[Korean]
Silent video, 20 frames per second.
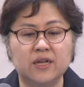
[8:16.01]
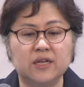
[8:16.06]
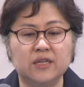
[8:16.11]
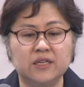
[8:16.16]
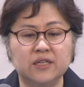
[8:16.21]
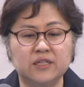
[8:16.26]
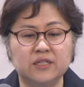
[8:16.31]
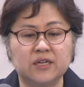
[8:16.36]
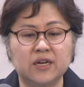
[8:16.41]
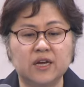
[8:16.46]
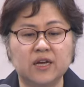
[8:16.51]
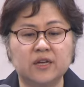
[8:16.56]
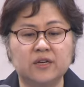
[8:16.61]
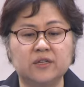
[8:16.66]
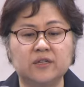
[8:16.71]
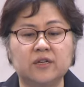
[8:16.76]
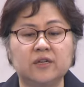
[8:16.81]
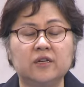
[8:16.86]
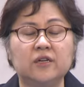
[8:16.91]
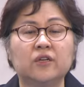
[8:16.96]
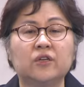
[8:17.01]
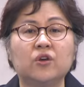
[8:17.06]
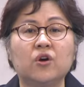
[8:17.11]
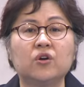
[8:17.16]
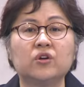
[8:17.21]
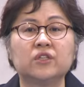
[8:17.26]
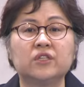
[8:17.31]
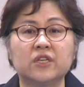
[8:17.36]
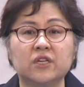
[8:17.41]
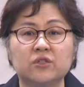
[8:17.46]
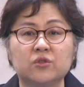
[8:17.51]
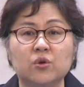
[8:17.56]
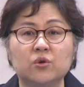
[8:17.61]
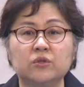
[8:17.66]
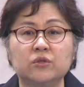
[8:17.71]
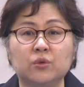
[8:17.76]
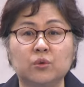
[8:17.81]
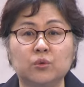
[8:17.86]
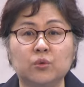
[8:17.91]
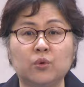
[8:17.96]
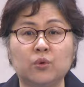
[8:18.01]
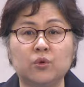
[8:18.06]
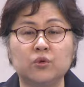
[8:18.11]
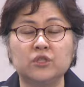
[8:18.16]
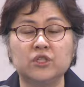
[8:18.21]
이스라엘을 경제적으로도